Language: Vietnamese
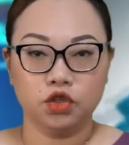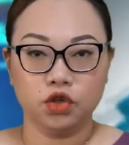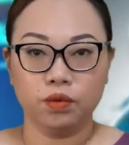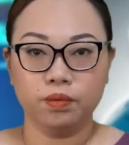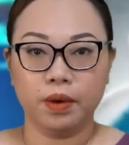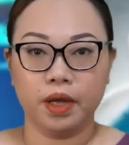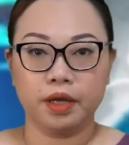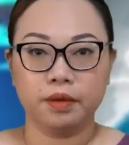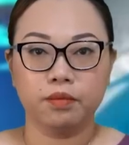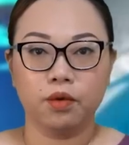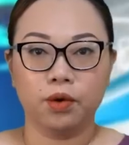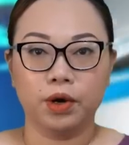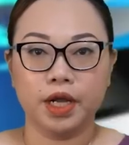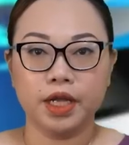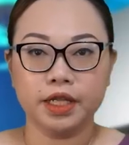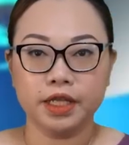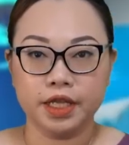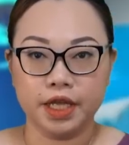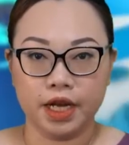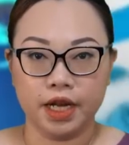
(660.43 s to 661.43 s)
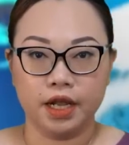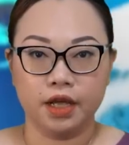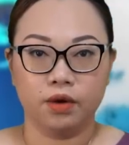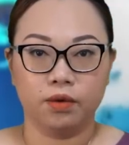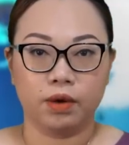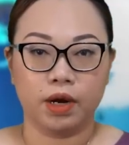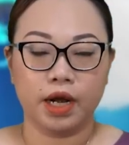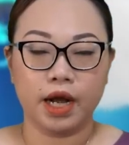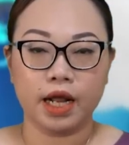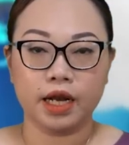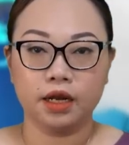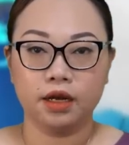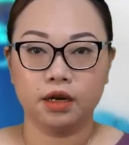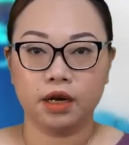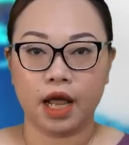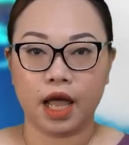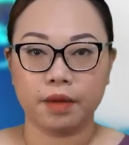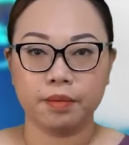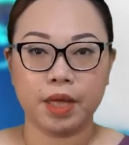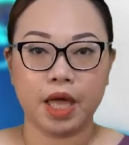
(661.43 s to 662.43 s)
Trung bình 1 lít nhiên liệu đã đắt
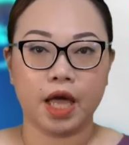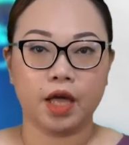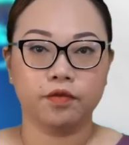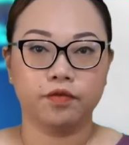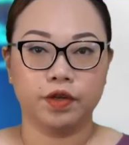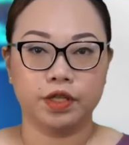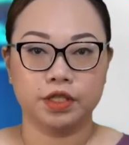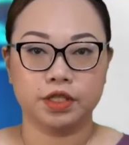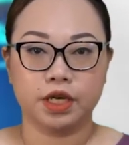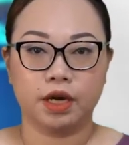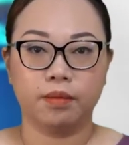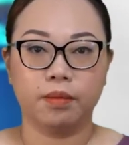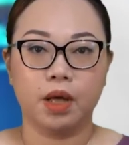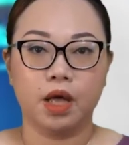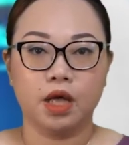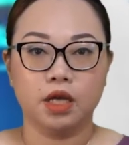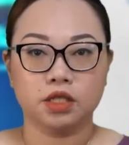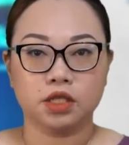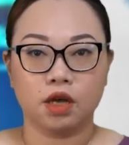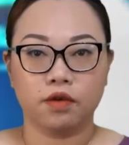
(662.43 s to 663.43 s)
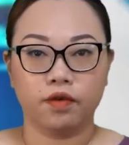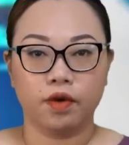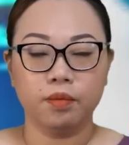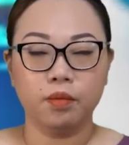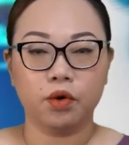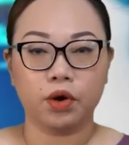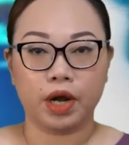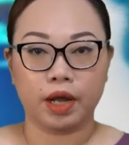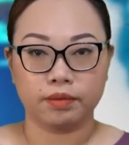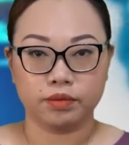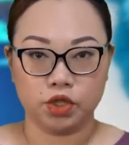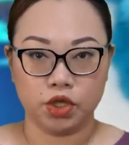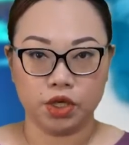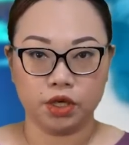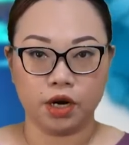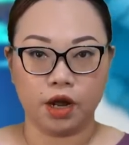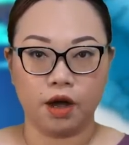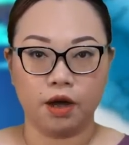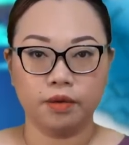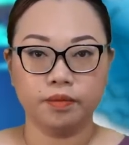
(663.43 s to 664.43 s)
hơn 22% so với một năm
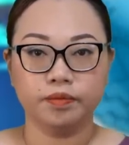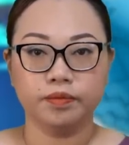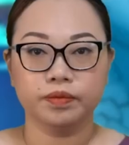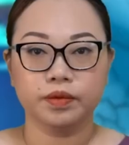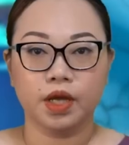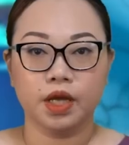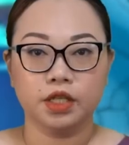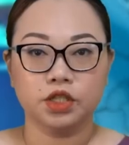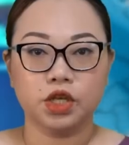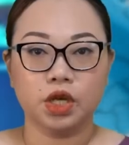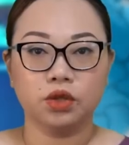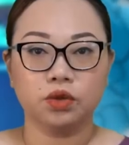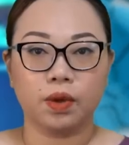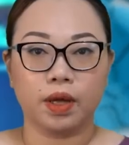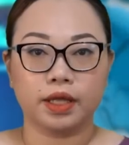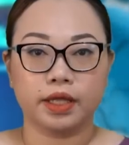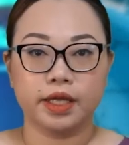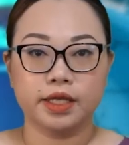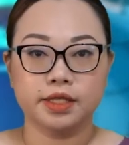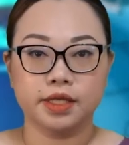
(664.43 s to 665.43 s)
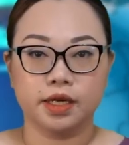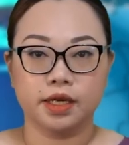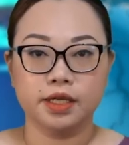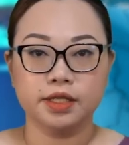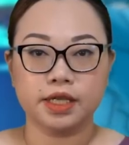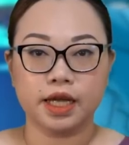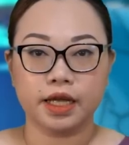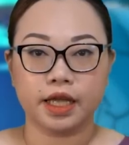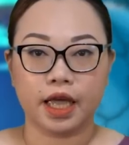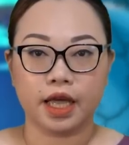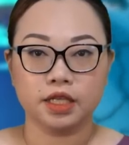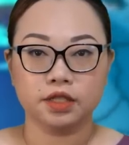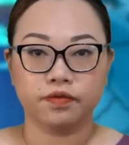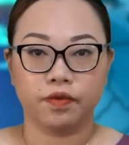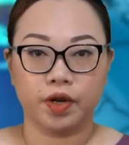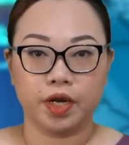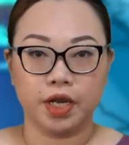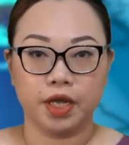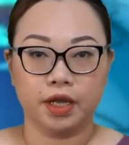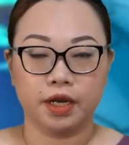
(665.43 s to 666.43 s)
trước đó. Trên toàn thế giới, giá gas
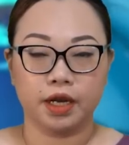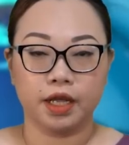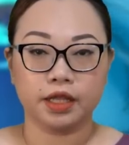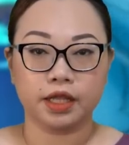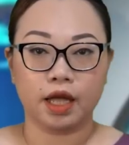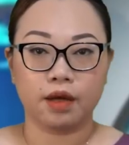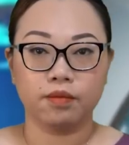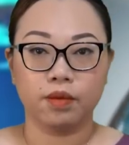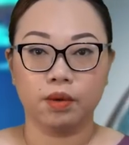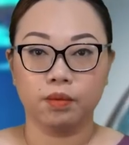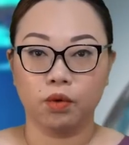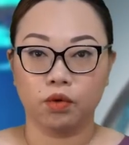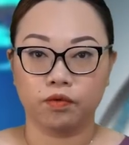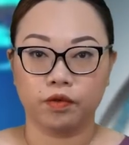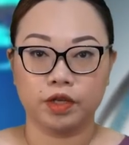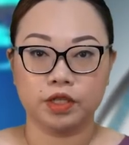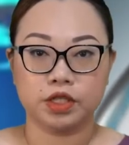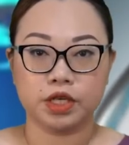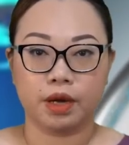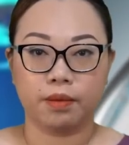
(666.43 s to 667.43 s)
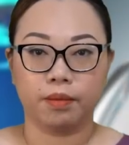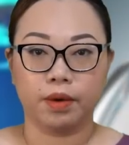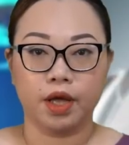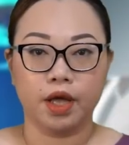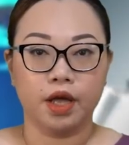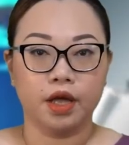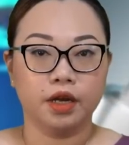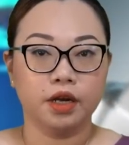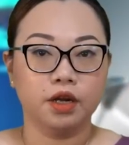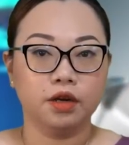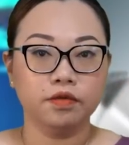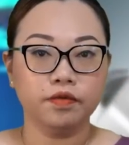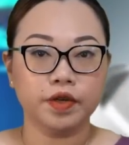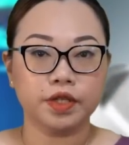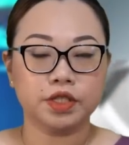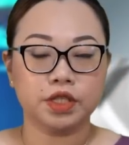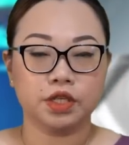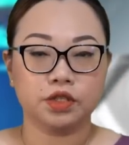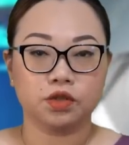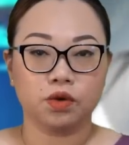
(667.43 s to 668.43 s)
và điện đã tăng 11%, đứng
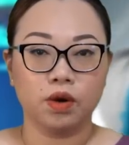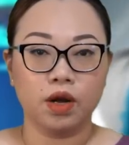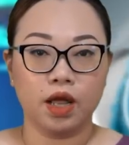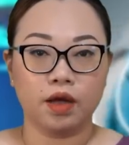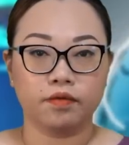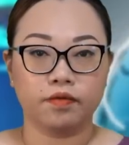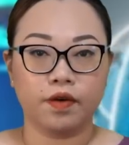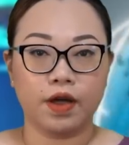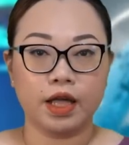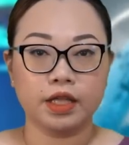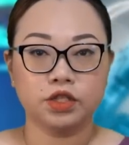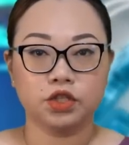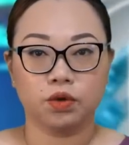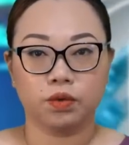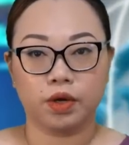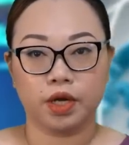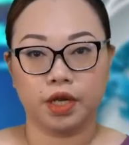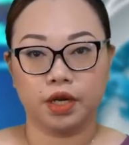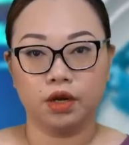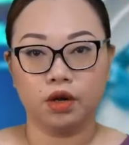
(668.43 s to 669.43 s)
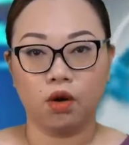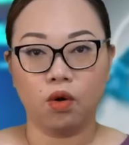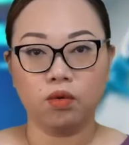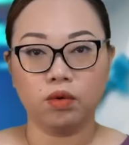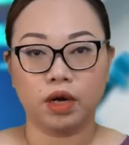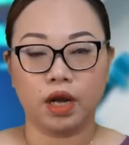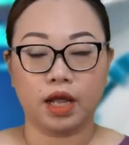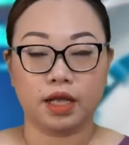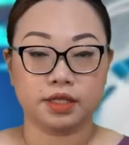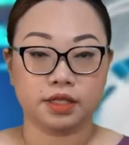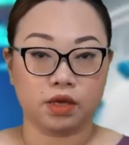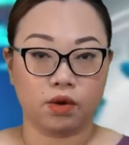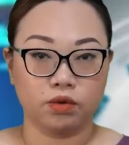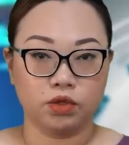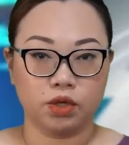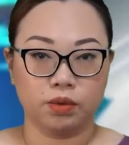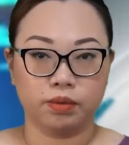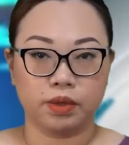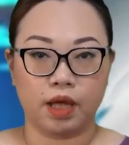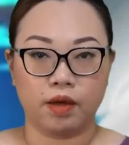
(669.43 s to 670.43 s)
về chỉ số lạm phát trong khi nước Úc là
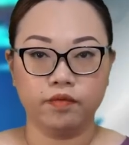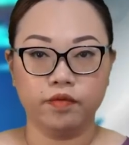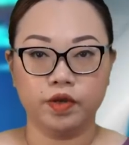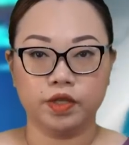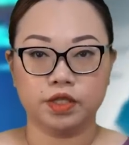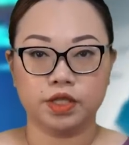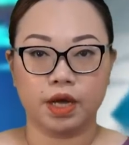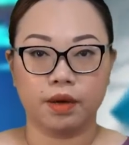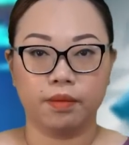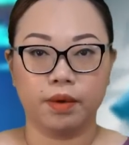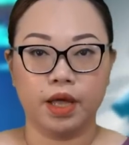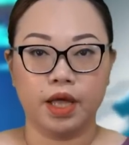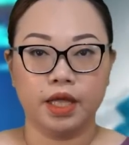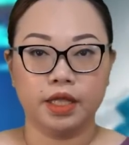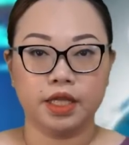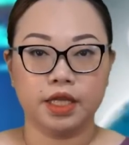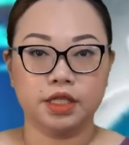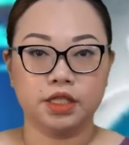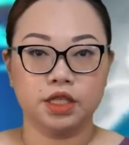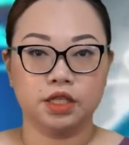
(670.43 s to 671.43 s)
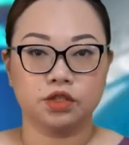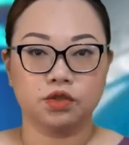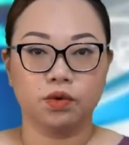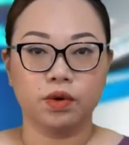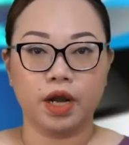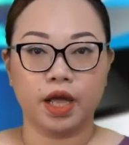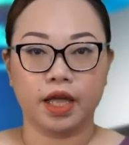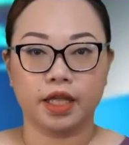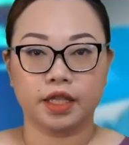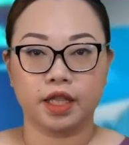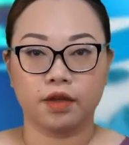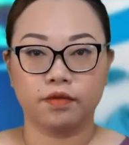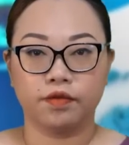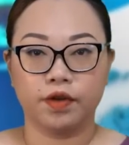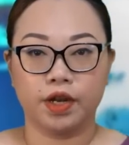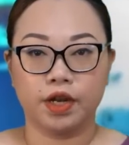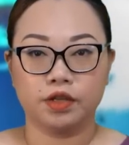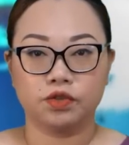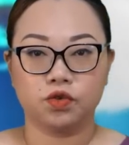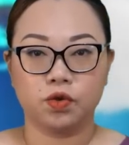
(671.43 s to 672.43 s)
6.8%, thì chỉ số này tại
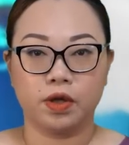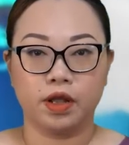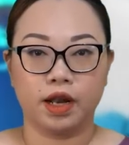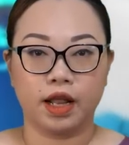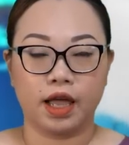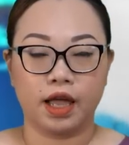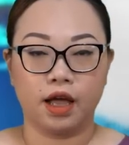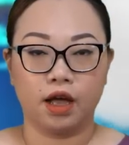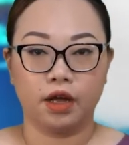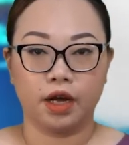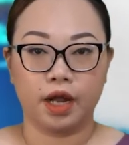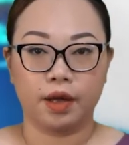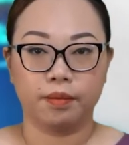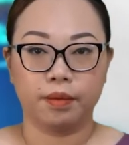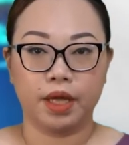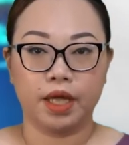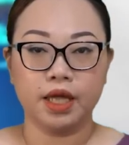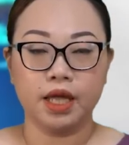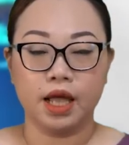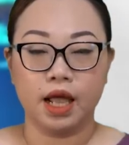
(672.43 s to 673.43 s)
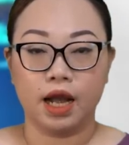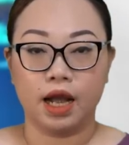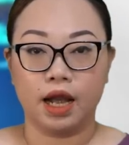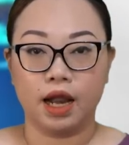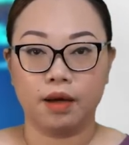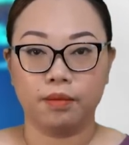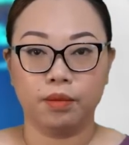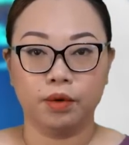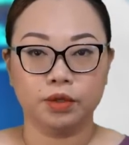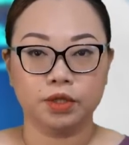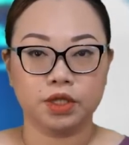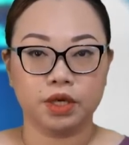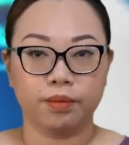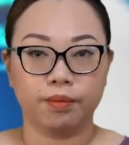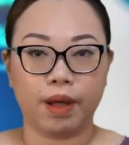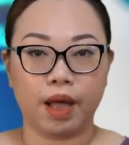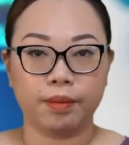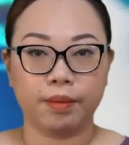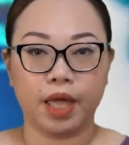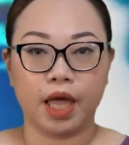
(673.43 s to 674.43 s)
Venezuela ở Nam Mỹ là
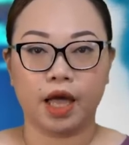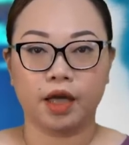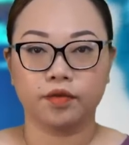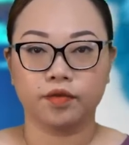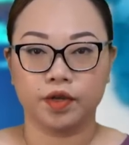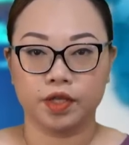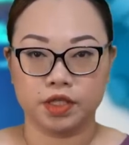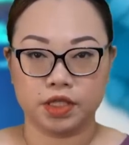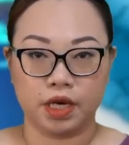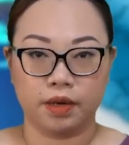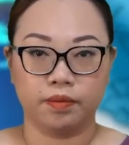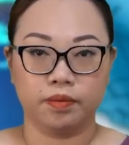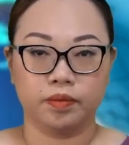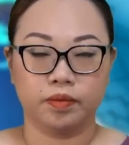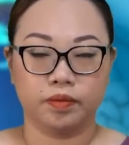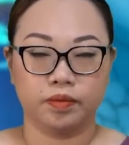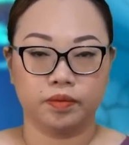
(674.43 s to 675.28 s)
132%.